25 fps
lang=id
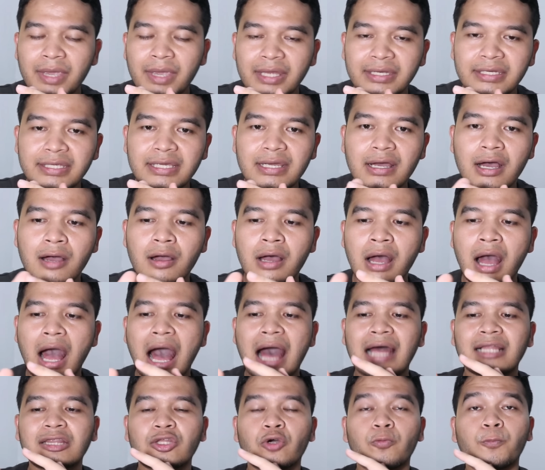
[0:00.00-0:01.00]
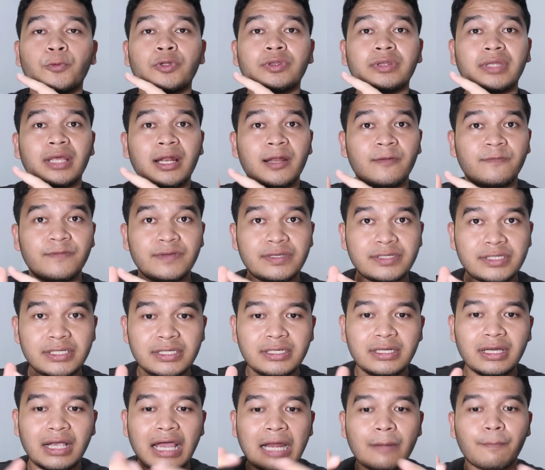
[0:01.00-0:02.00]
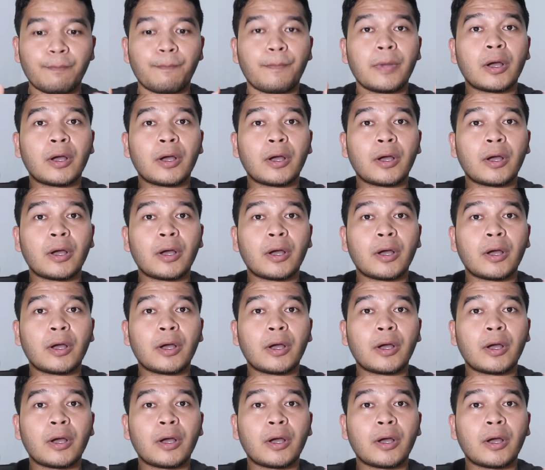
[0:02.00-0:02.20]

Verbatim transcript: media ataupun televisi dengan